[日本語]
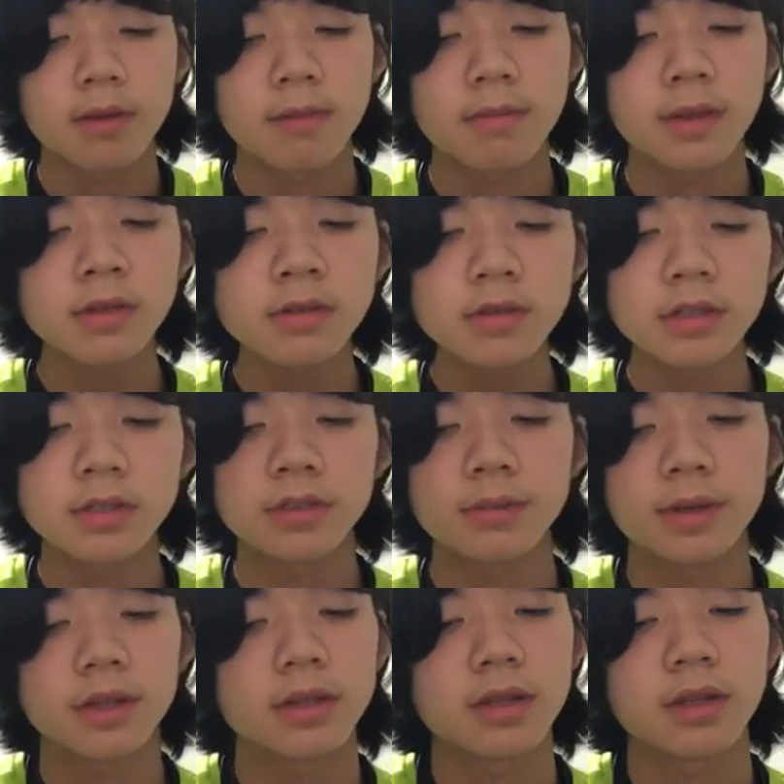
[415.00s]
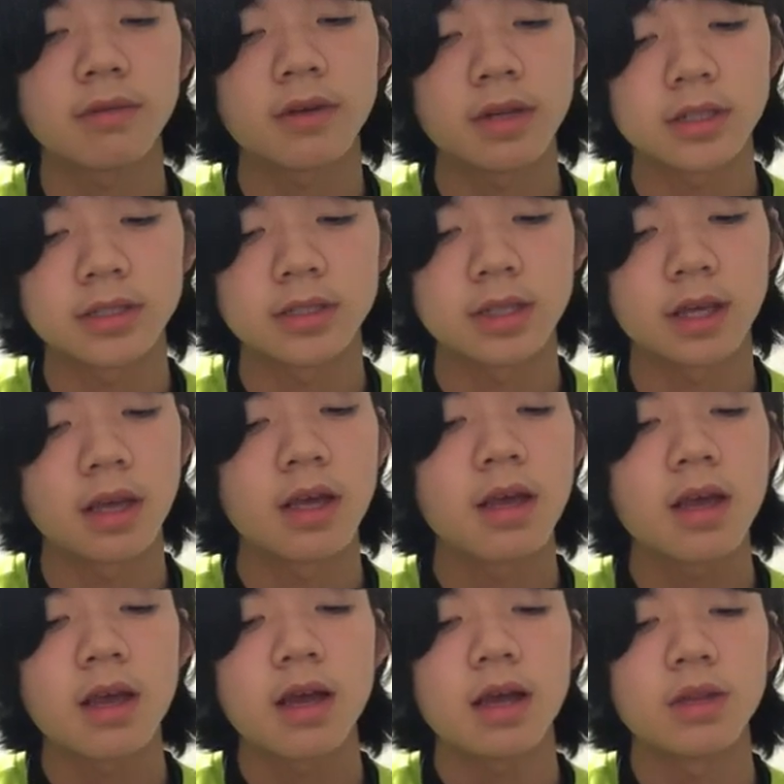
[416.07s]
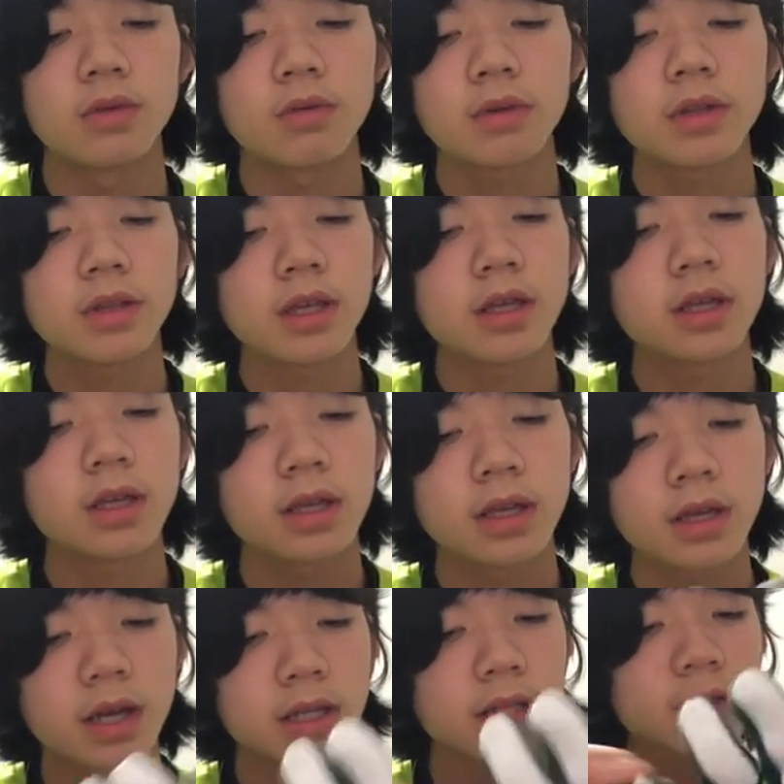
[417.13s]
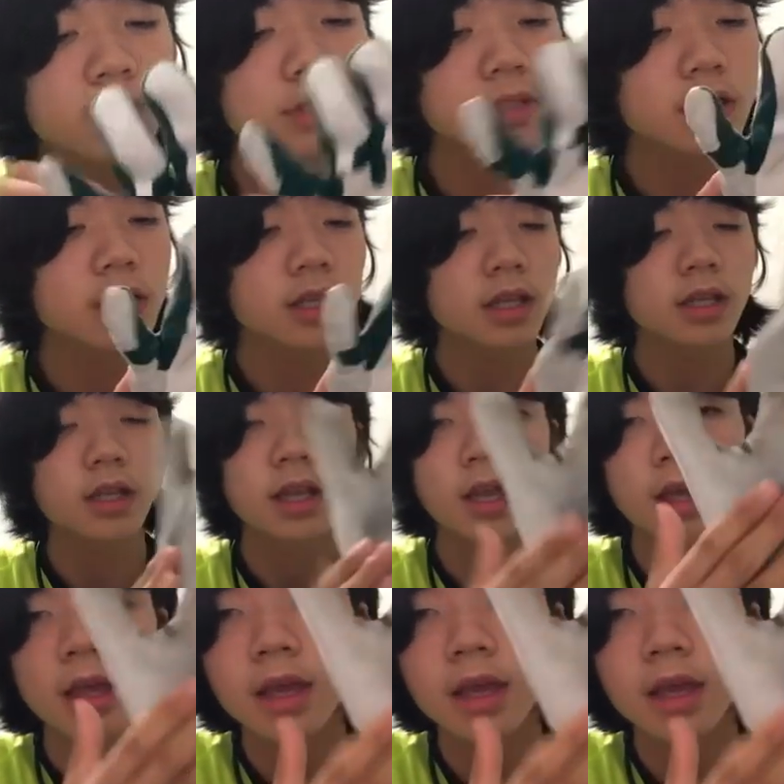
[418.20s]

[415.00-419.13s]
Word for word: はい、マルーチのバッテはですねあのこうやって型押しされていて